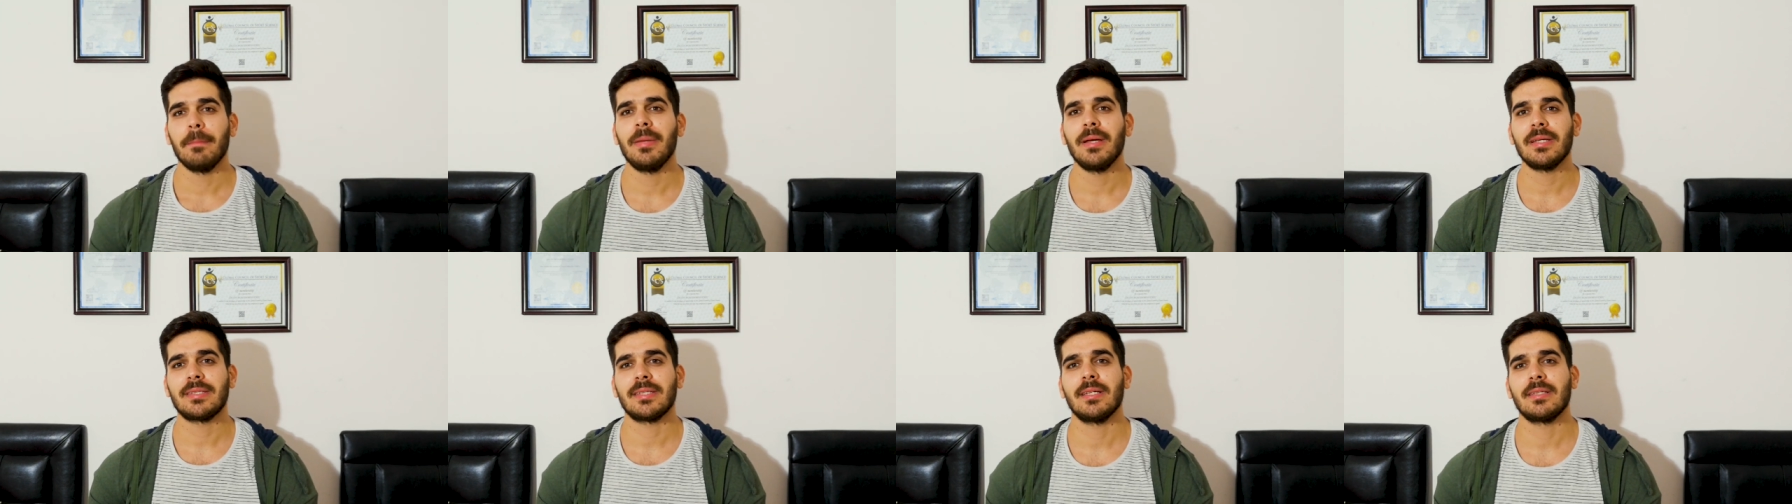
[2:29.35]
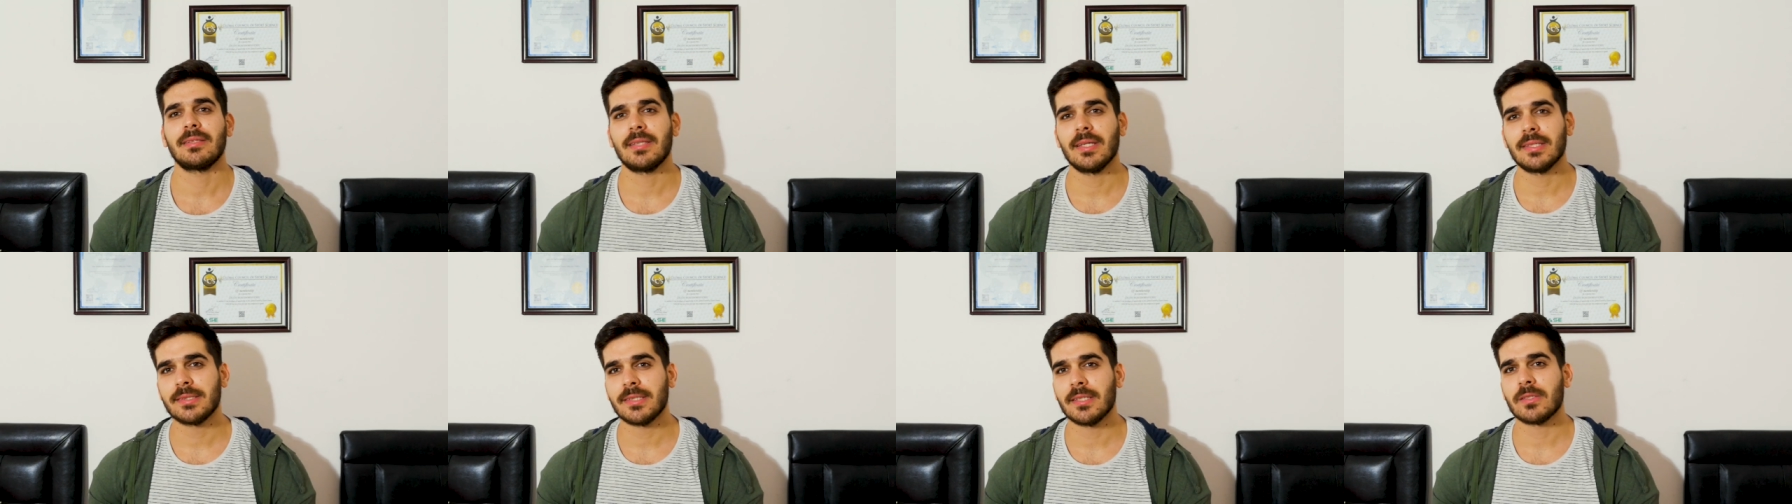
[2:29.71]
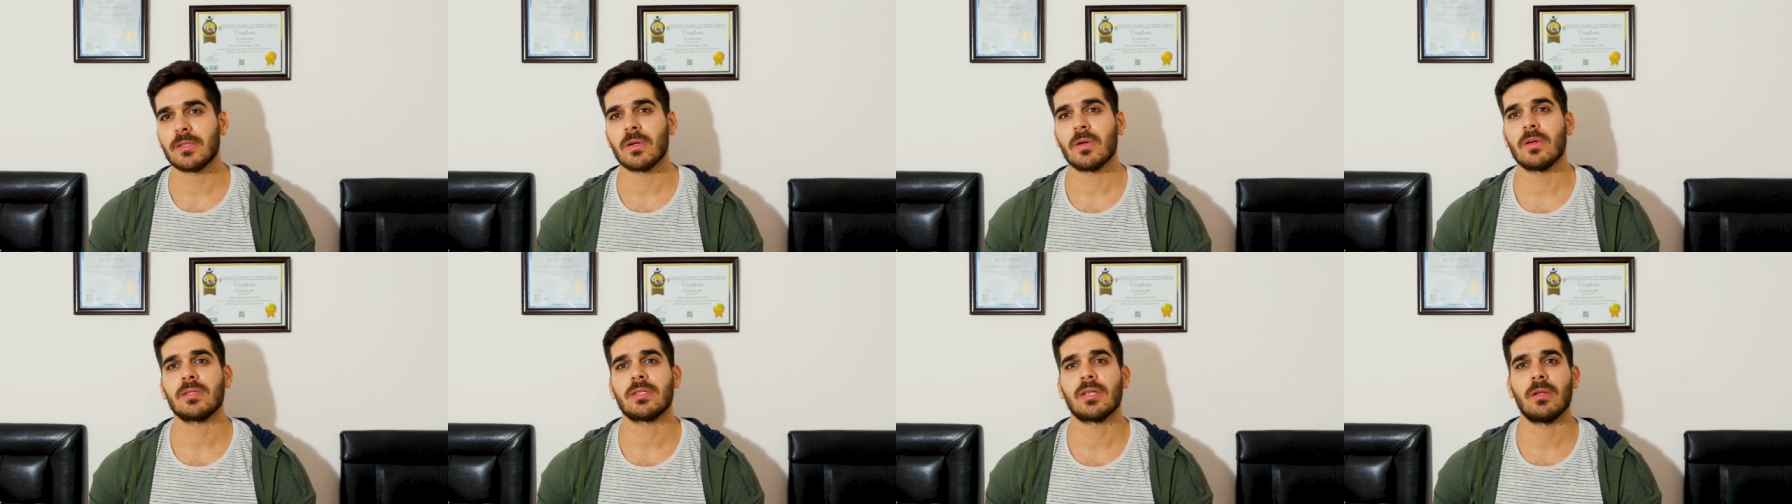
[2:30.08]
بس
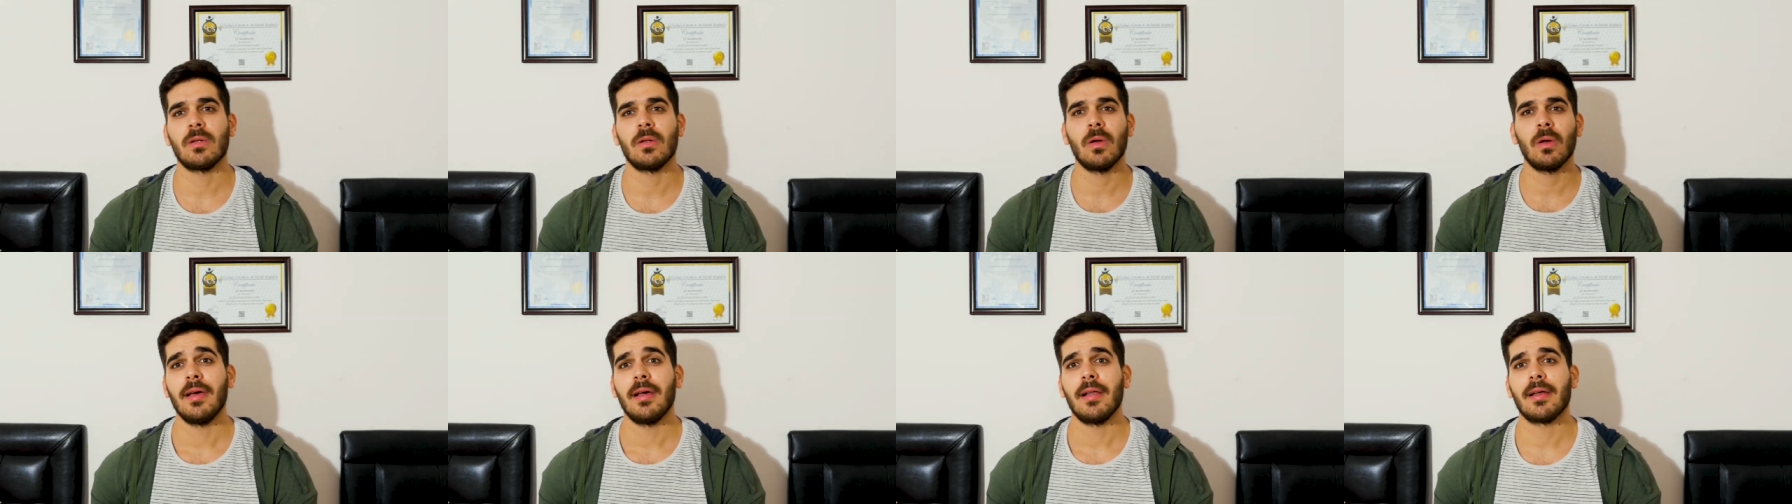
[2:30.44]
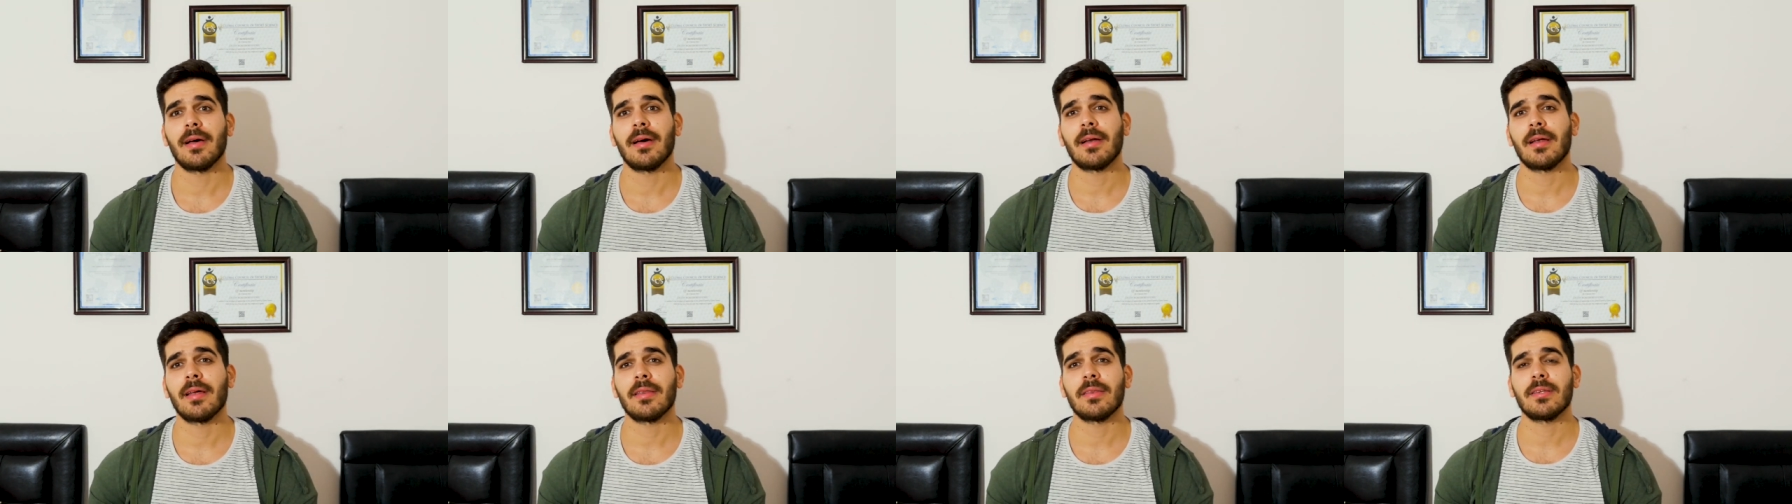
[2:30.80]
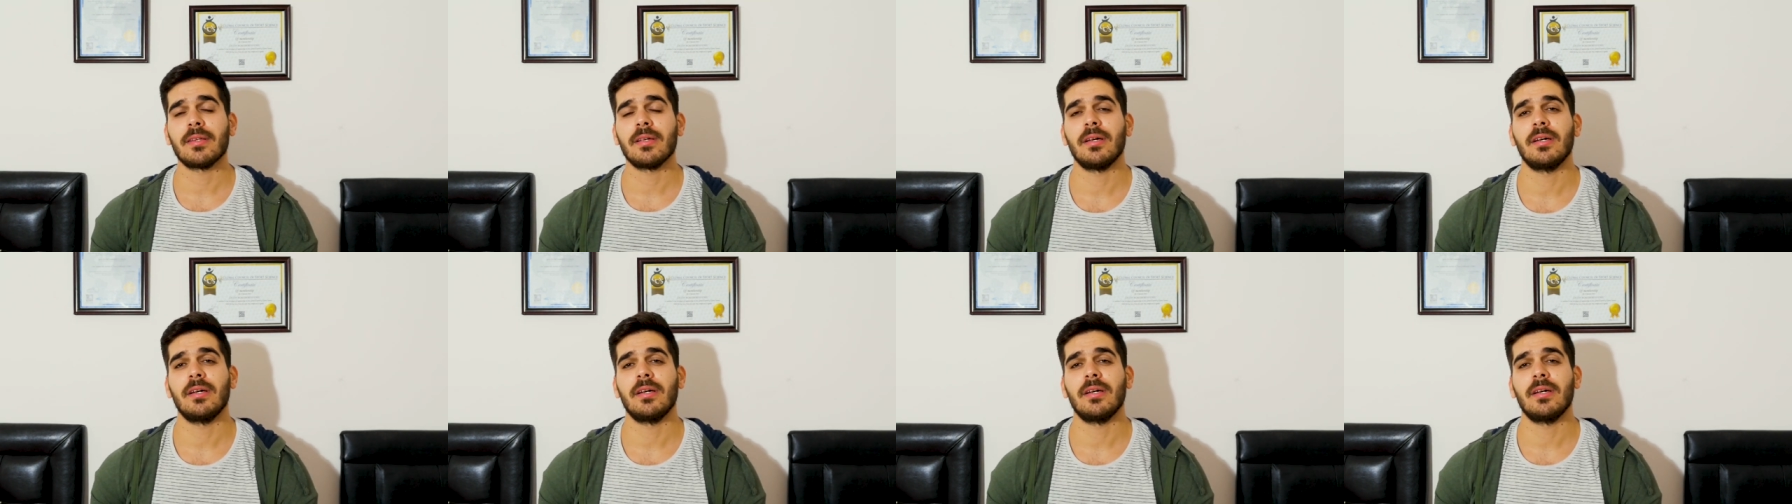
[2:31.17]
التستوستيرون صنعوه الغرض